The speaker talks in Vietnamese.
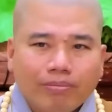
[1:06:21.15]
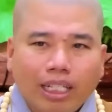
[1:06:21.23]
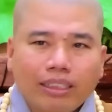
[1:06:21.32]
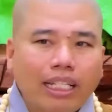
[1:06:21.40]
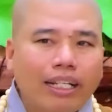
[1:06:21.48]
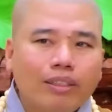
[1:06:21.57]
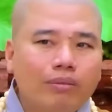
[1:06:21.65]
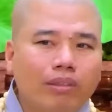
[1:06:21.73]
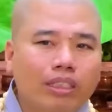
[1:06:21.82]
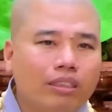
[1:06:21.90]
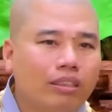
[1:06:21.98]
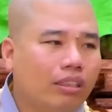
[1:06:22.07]
Bản thân của
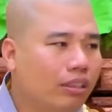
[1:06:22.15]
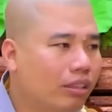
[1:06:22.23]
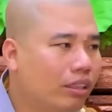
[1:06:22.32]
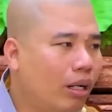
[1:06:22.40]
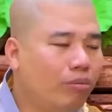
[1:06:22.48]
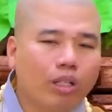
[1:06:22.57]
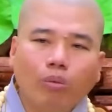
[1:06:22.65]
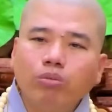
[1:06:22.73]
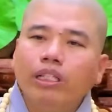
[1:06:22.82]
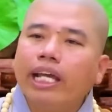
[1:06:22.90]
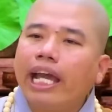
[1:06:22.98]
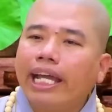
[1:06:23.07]
mình không
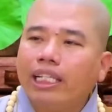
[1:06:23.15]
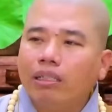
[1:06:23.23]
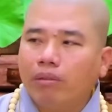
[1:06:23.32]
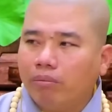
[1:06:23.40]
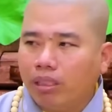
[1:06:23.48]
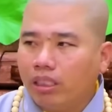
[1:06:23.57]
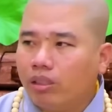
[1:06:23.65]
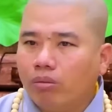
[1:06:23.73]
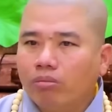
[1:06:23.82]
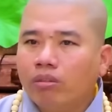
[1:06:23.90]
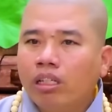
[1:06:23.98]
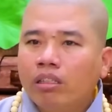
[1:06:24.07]
đụng với ai nhưng mà mình
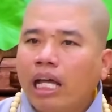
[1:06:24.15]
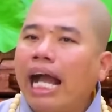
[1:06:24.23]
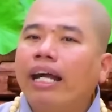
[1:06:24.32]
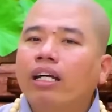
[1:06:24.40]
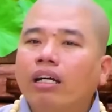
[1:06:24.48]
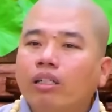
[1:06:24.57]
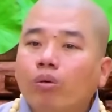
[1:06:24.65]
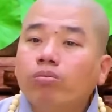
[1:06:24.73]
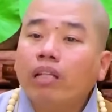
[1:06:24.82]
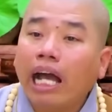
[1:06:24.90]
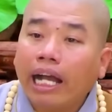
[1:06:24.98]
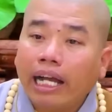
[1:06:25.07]
cũng thân người
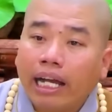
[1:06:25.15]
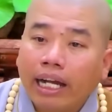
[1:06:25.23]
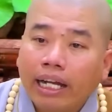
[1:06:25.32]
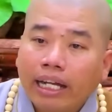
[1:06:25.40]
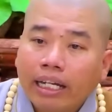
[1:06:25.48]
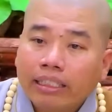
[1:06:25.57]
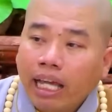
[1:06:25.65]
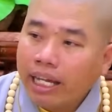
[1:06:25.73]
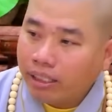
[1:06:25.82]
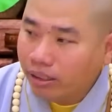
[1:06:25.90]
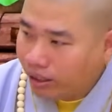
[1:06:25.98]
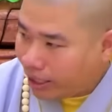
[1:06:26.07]
đúng thân,
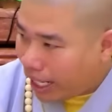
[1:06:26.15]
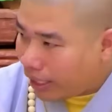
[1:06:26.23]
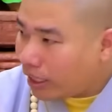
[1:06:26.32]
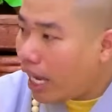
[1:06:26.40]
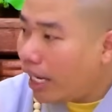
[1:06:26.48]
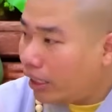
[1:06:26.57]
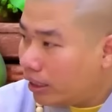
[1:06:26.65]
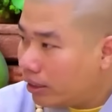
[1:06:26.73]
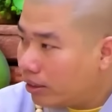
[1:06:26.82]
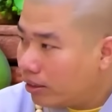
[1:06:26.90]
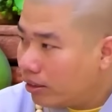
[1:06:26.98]
thân người càng thân.